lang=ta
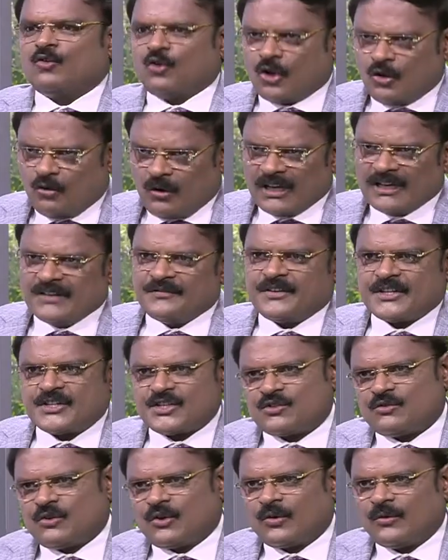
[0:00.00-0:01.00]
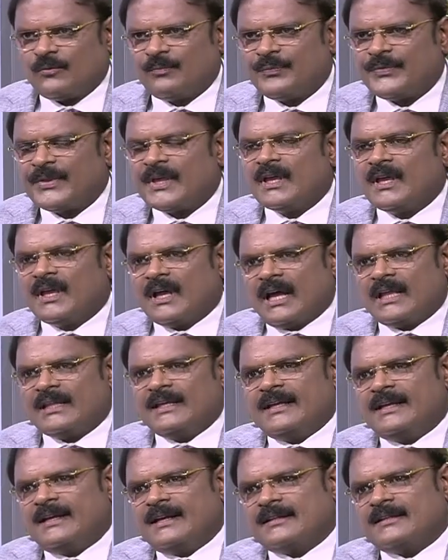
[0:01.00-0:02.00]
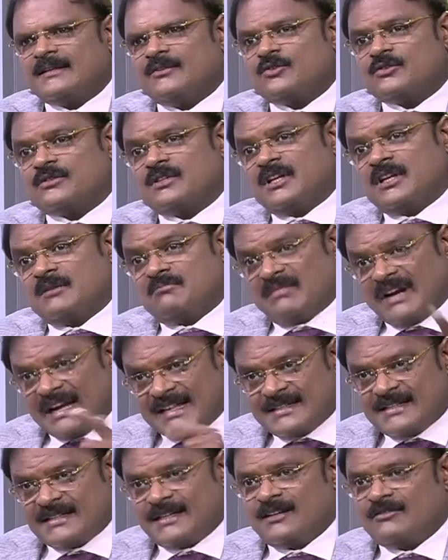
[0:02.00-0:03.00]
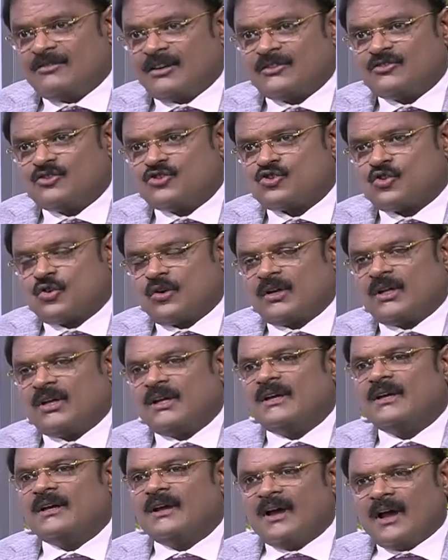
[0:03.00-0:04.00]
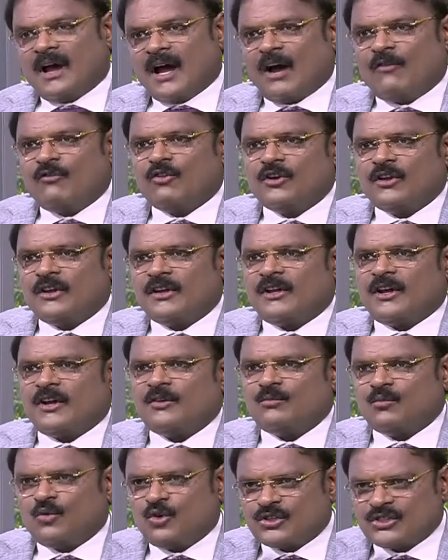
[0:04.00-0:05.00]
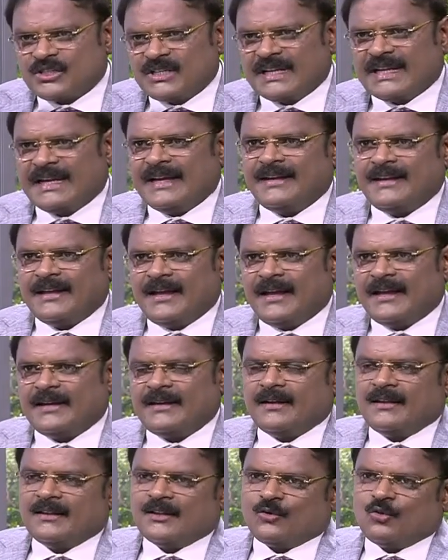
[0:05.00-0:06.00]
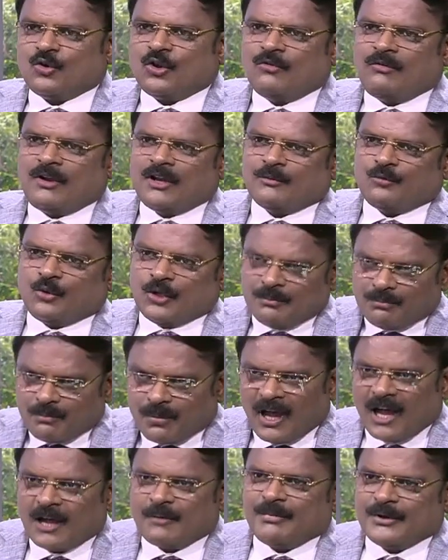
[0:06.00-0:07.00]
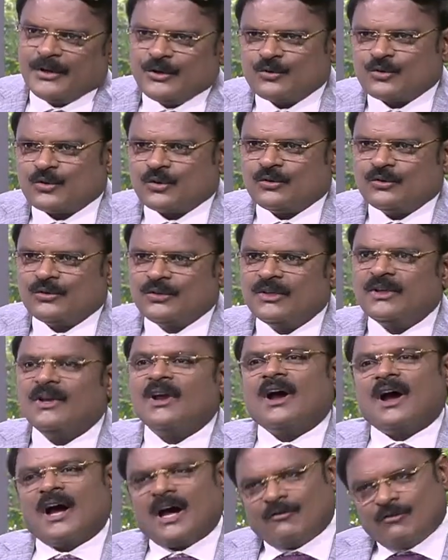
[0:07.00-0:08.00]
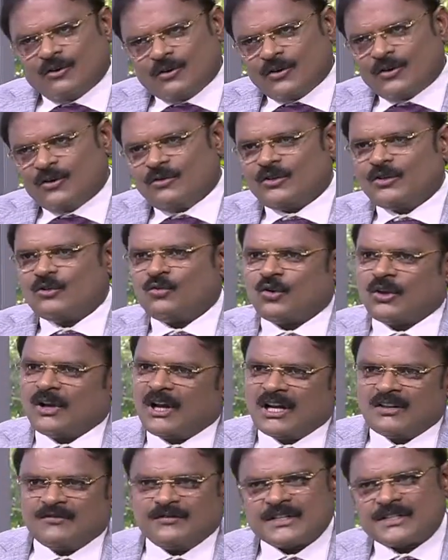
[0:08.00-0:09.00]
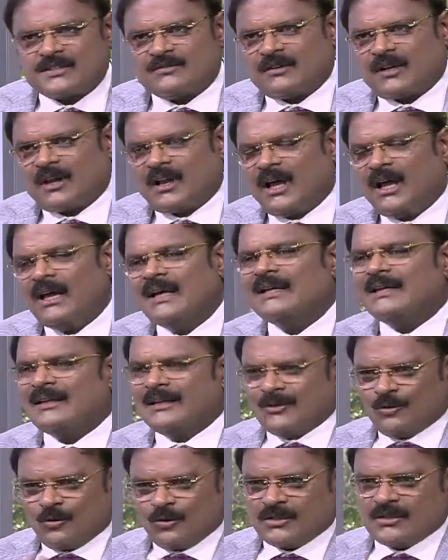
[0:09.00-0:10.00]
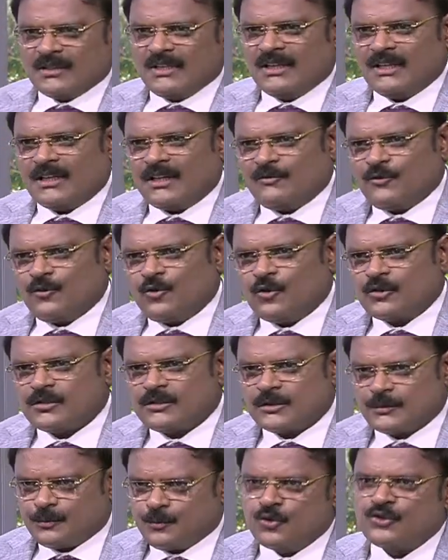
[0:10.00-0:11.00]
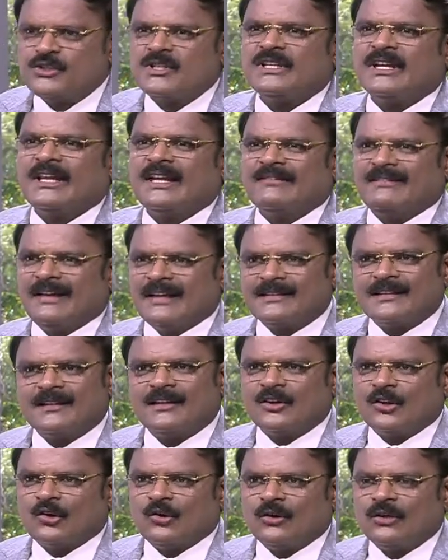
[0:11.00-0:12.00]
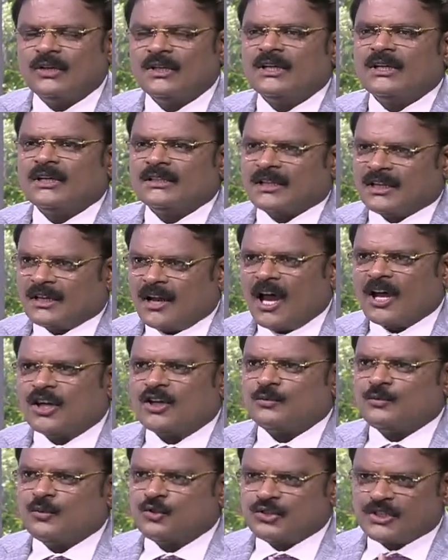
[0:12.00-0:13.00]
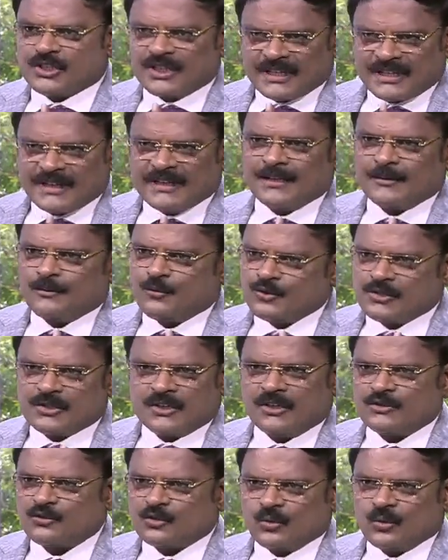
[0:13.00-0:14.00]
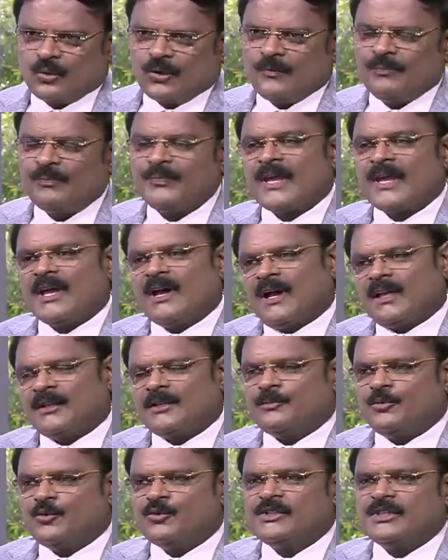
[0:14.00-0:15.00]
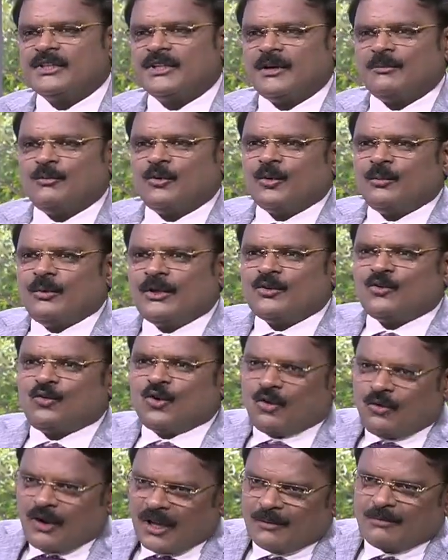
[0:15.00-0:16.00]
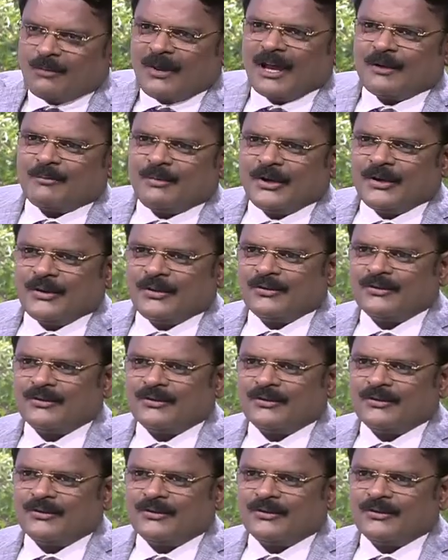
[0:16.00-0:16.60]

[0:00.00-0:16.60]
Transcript: குடல்வால் இன்ஃபெக்ஷன் வரும் அதே நேரத்தில் ஒரு சிலர் மலச்சிக்கல் வருதுன்னு வச்சுக்கோங்களேன் அவங்களுக்கு நாங்கள் மோஷன் கெட்டியாகிட்டு அந்த குடல்வாலை போய் பிளாக் பண்ணி விட்ருவோம் அவங்களுக்கும் வந்து குடலால் இன்ஃபெக்ஷன் வரலாம் ஒரு சிலர் அஃப்கோர்ஸ் பூச்சி நிறைய வயிற்றில் இருக்கும் இந்த நாக்கு பூச்சி கீரை பூச்சின்லாம் சொல்லுவோம் அந்த பூச்சி என்ன பண்ணும் அந்த குடல்வாலை பிளாக் பண்ணிவிடும்